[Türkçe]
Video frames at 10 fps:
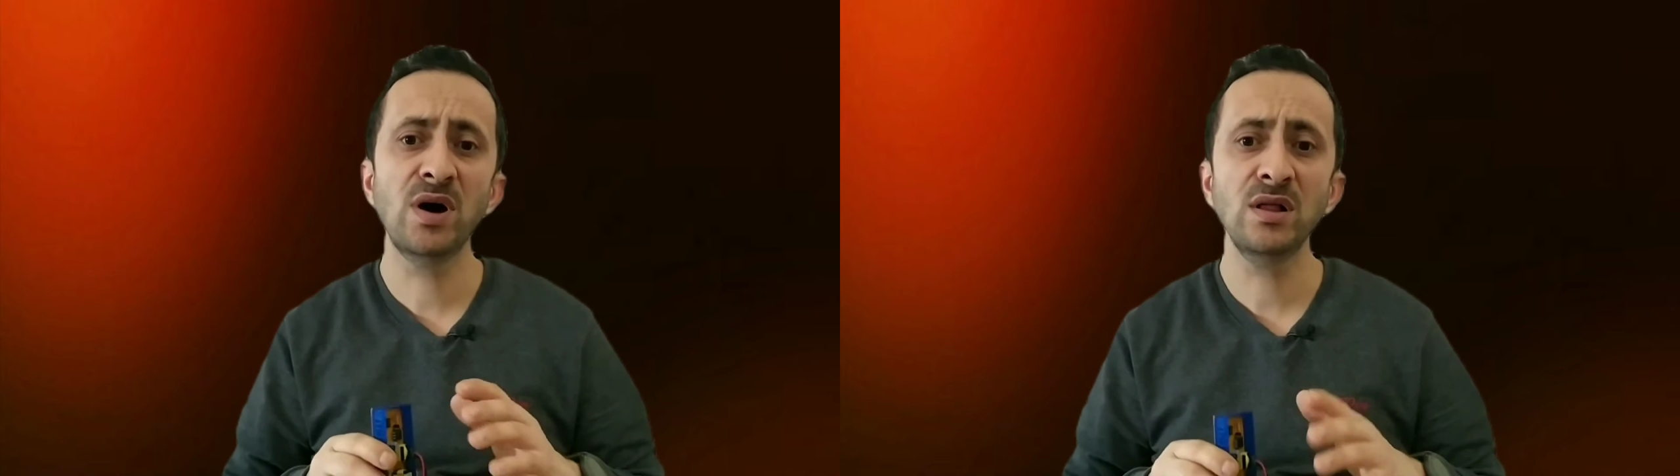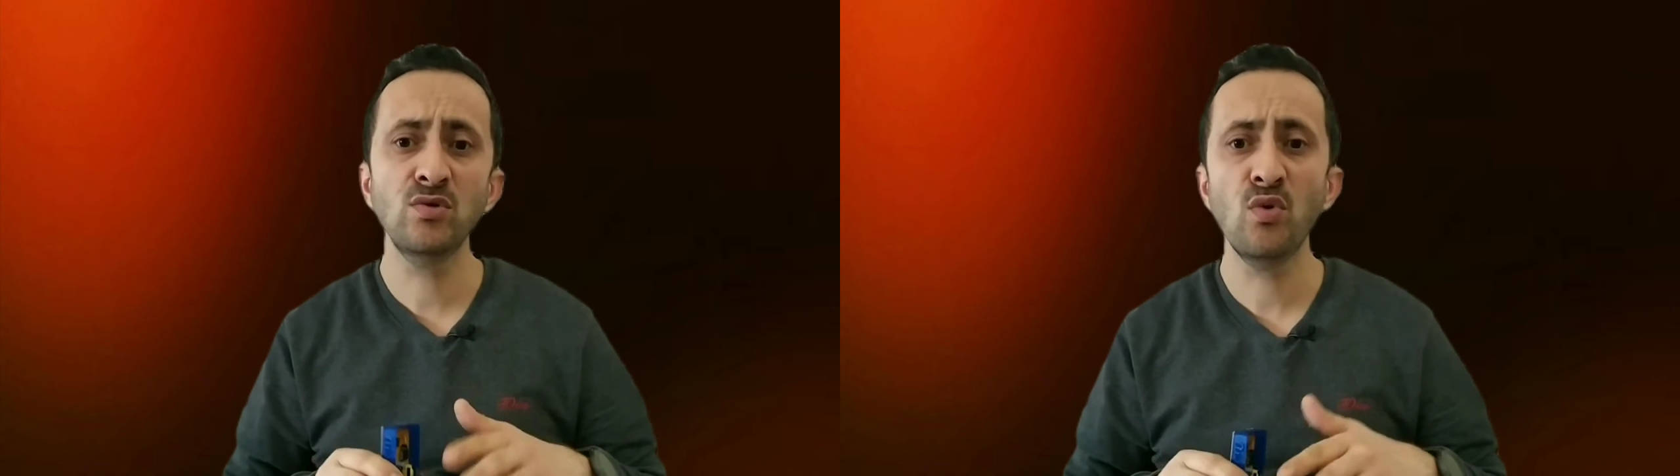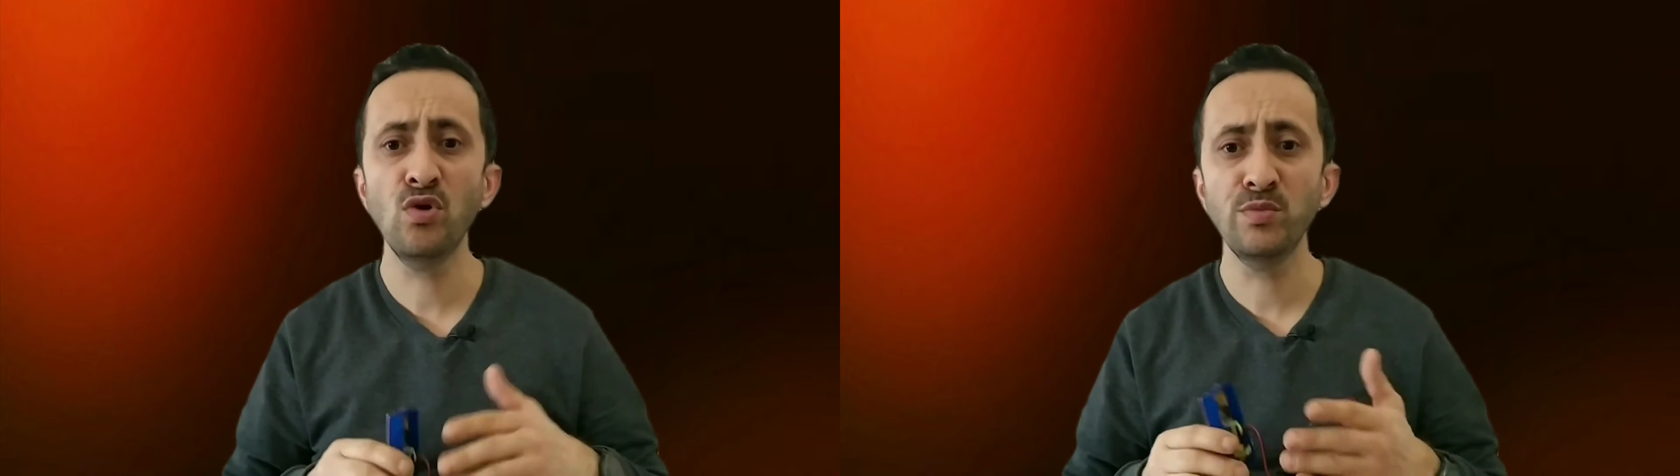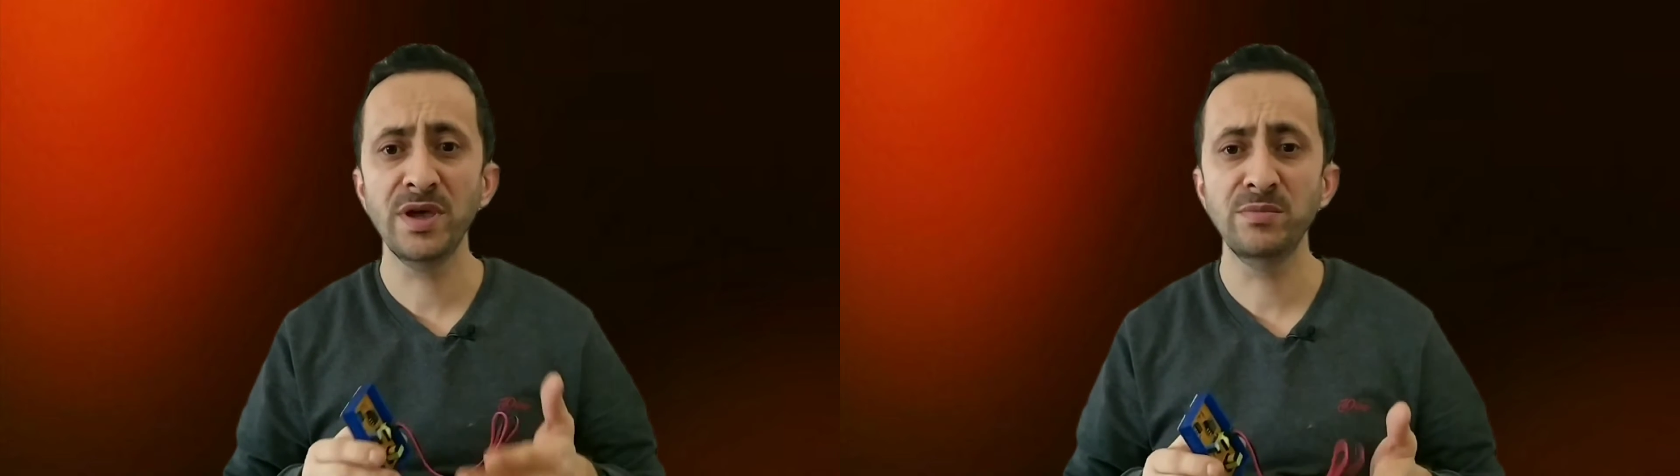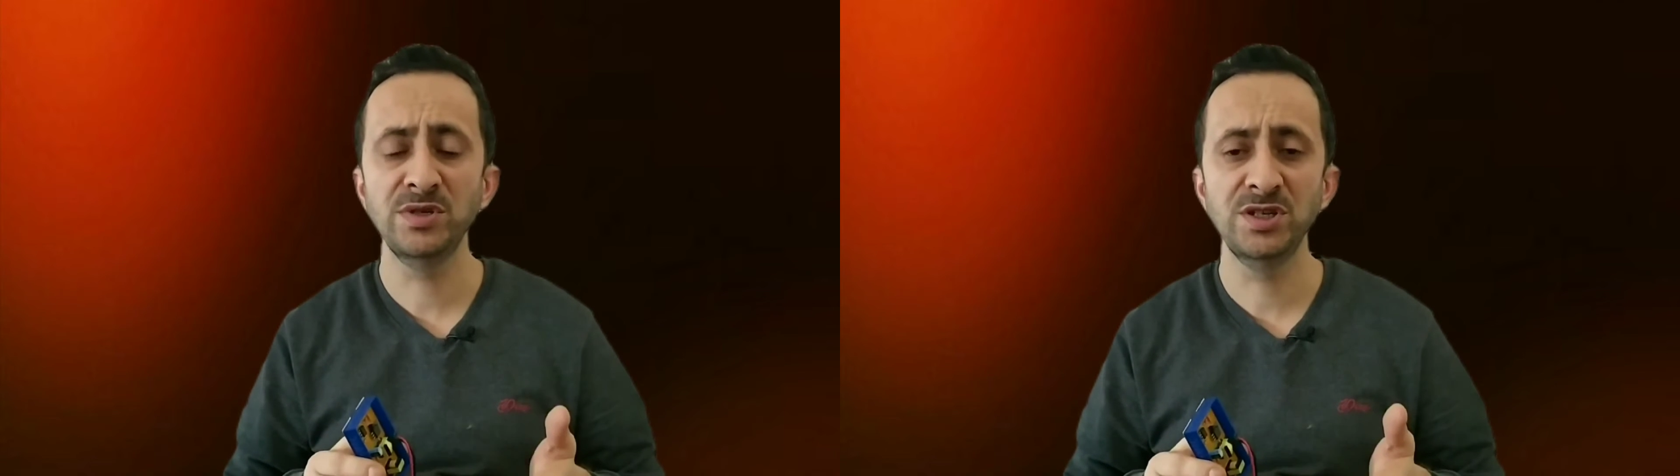bağlı
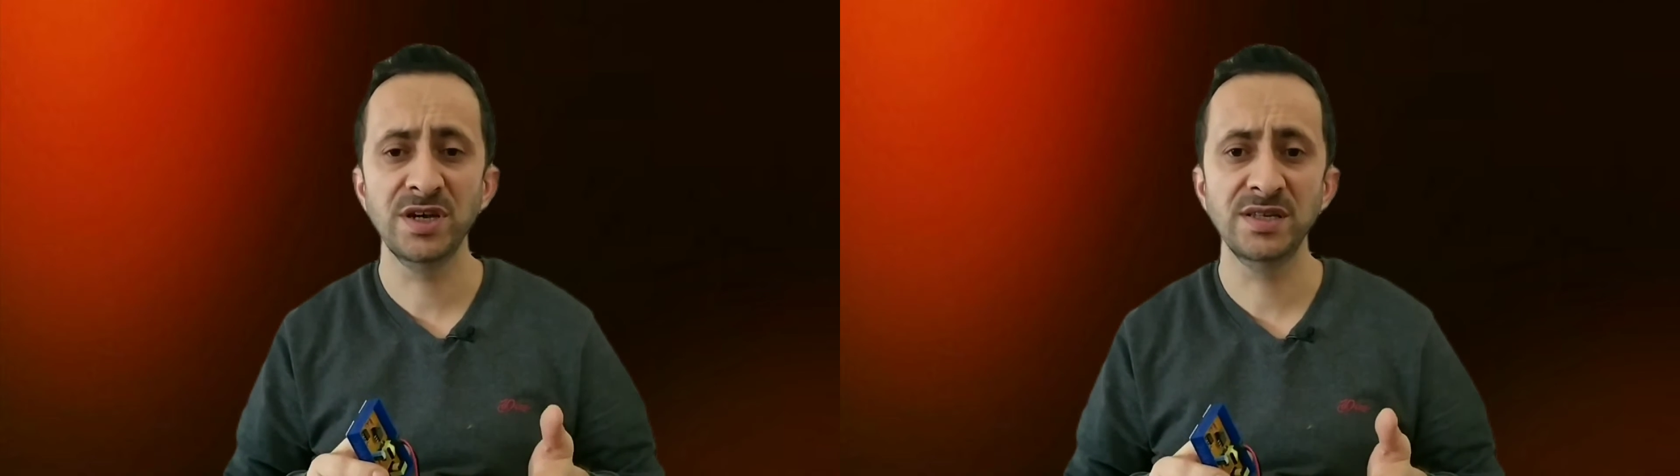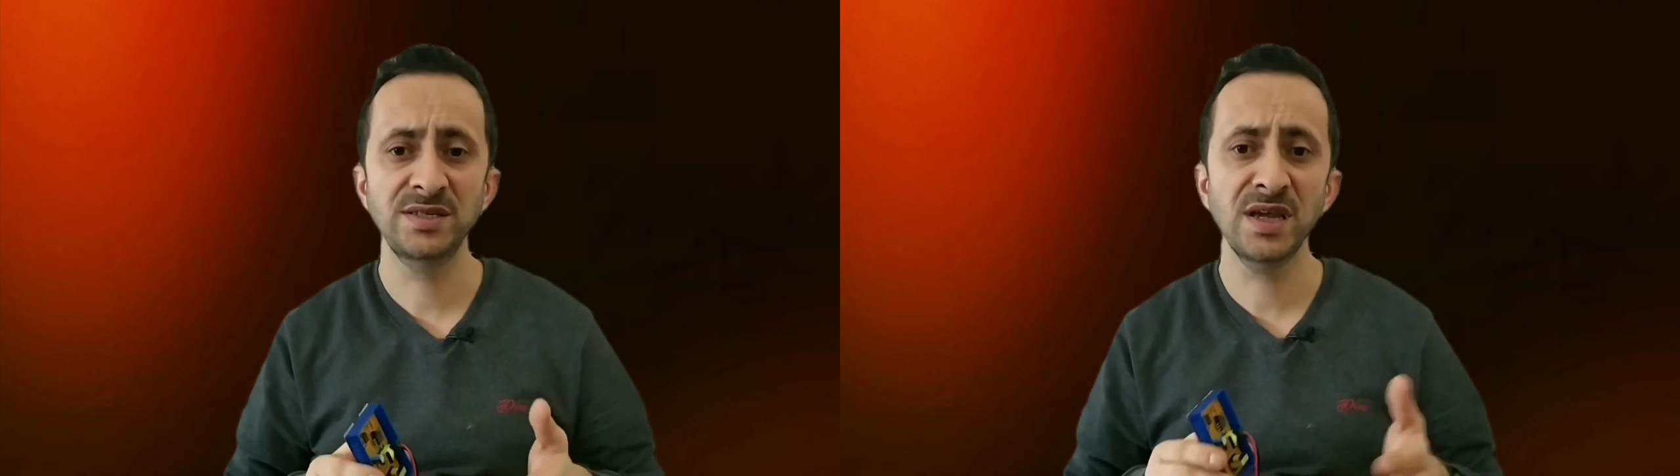olmayan bir cihaz.